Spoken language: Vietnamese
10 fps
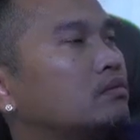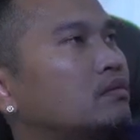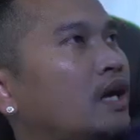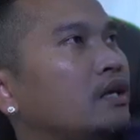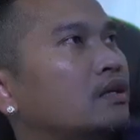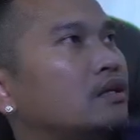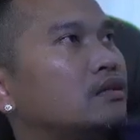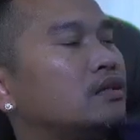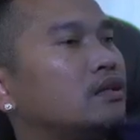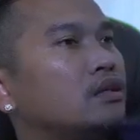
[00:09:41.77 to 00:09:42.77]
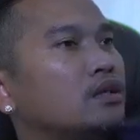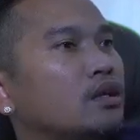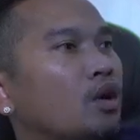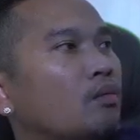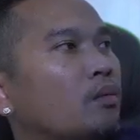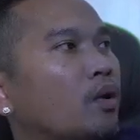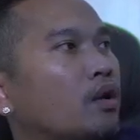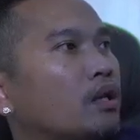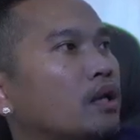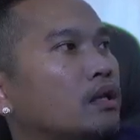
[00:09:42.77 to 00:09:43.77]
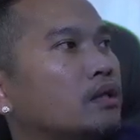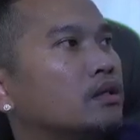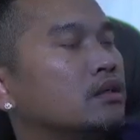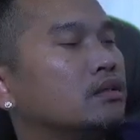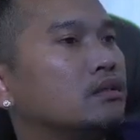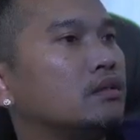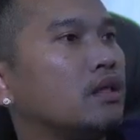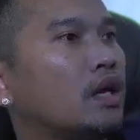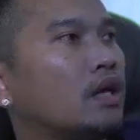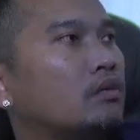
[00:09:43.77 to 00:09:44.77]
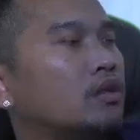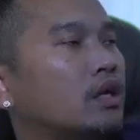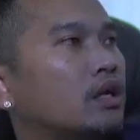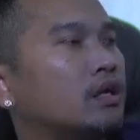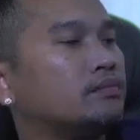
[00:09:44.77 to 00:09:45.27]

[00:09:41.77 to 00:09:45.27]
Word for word: tay thì chỉ riêng là ở pod đây đại dương cả hai ta